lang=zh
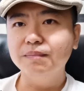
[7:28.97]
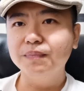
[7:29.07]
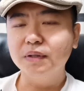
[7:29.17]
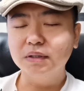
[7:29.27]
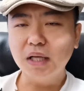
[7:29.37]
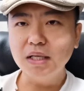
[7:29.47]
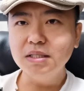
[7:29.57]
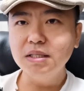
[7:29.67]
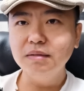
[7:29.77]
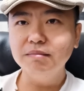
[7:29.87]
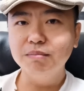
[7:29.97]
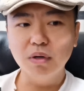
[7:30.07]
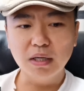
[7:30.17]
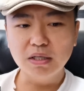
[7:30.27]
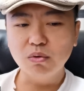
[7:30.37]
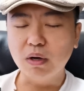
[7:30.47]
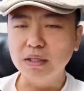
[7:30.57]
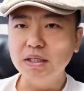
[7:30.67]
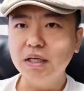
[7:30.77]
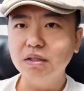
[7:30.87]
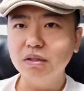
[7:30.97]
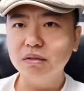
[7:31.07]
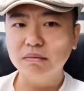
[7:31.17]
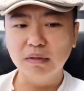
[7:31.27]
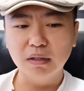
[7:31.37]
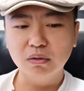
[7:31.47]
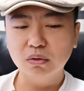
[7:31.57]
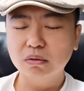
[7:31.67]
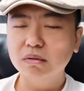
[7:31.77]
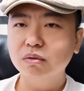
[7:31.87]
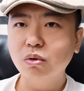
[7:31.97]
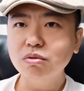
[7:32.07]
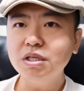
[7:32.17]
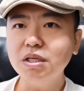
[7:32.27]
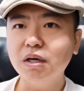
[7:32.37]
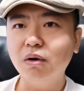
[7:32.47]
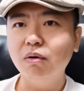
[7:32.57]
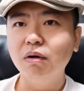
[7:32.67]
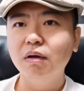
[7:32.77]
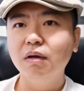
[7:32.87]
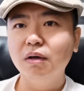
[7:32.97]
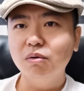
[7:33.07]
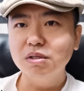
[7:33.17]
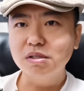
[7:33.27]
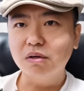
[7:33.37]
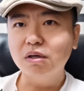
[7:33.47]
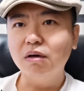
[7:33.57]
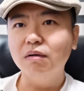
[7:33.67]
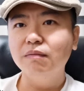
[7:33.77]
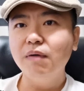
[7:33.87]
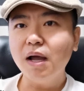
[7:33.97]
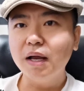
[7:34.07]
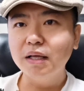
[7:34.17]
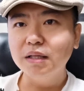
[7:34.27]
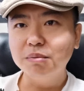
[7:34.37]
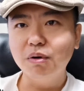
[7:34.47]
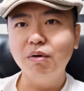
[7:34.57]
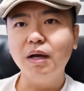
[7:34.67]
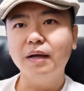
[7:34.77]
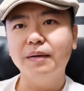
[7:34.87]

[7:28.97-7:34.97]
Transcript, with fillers: 要担心波兰这个管线啊通气以后会遭到外力的破坏，